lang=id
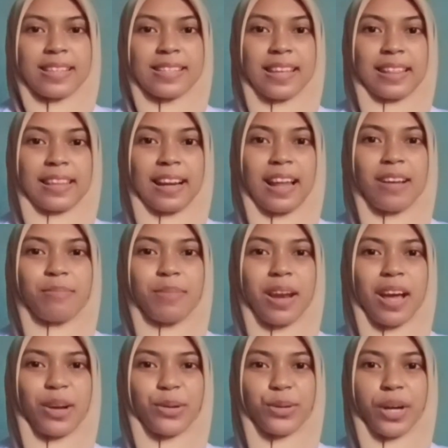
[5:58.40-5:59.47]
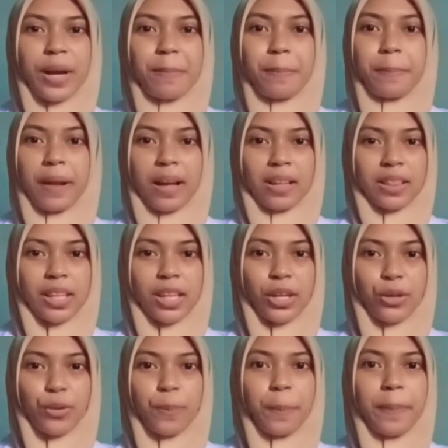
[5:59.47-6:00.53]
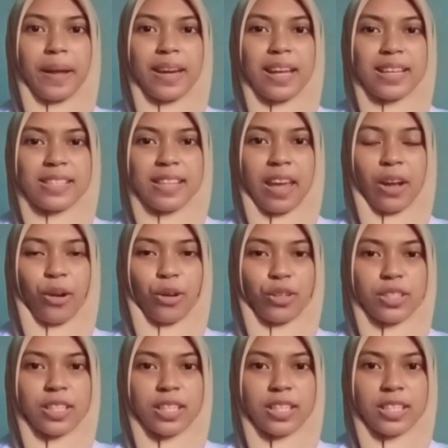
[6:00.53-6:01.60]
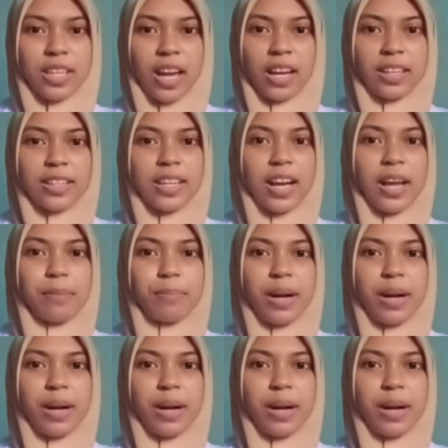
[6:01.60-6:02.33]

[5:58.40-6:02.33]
Setelah melakukan praktikum pada seekor cicak dengan